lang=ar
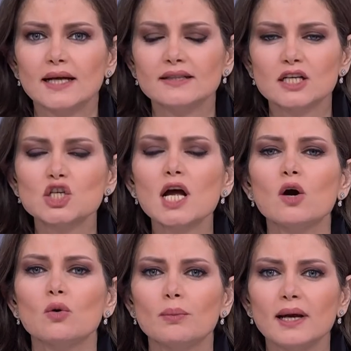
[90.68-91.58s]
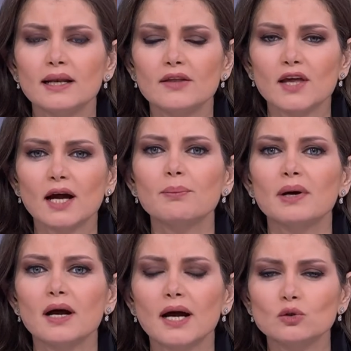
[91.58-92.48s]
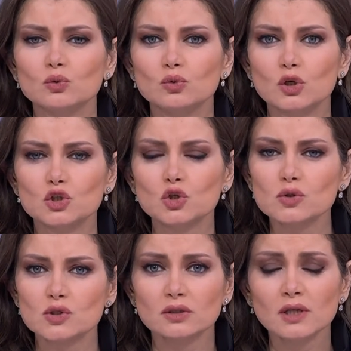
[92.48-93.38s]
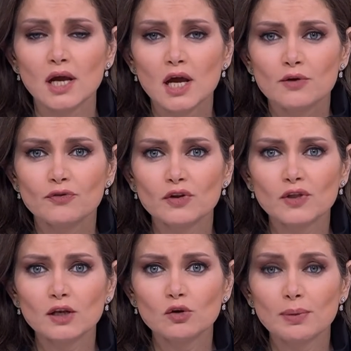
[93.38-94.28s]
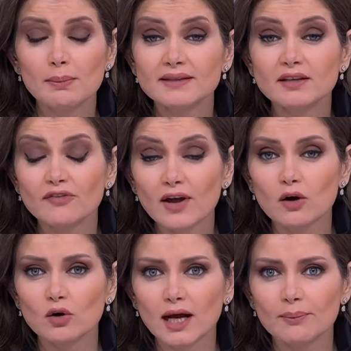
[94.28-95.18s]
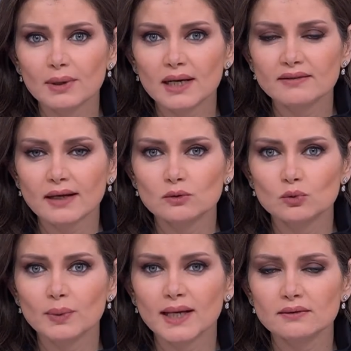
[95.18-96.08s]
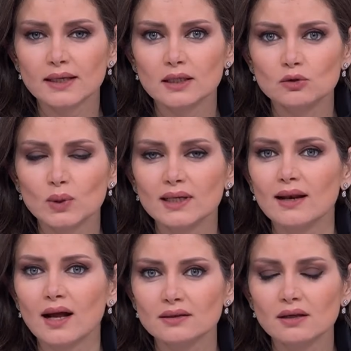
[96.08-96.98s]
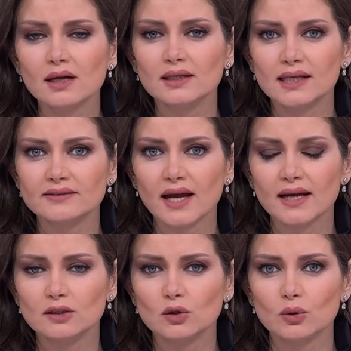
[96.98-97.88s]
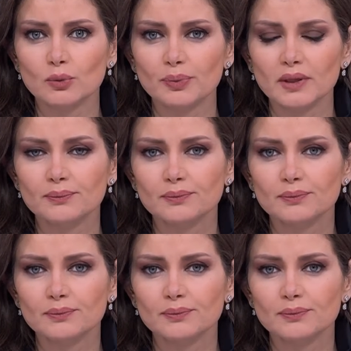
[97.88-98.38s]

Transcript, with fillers: التشاؤم الذي عبر عنه جونسون في ظل ربما تفاؤل عبرت عنه بعض دول الاعضاء للاتحاد الاوروبي؟